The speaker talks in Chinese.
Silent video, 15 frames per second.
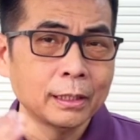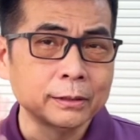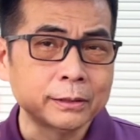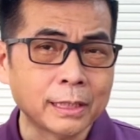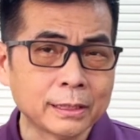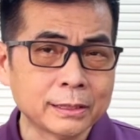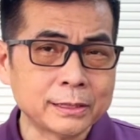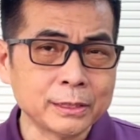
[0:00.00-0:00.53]

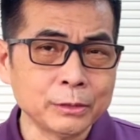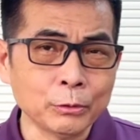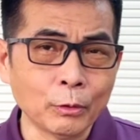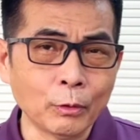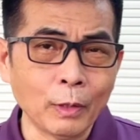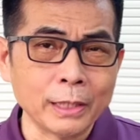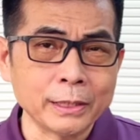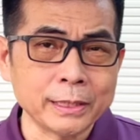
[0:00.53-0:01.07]
顶级
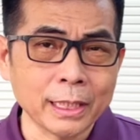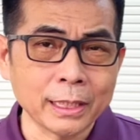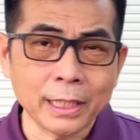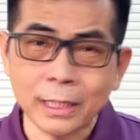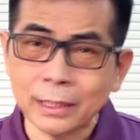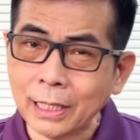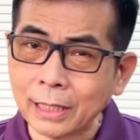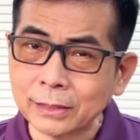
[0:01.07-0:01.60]
远外线
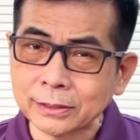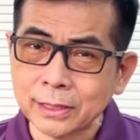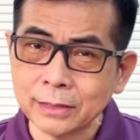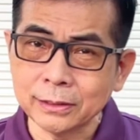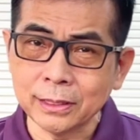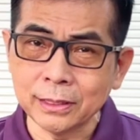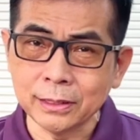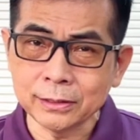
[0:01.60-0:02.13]
可以让身
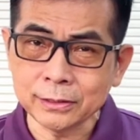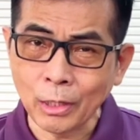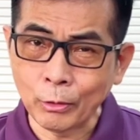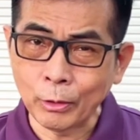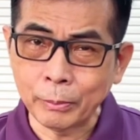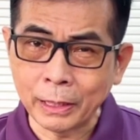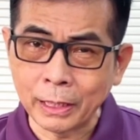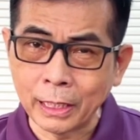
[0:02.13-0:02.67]
体找
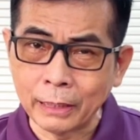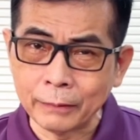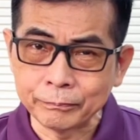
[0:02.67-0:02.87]
回平衡，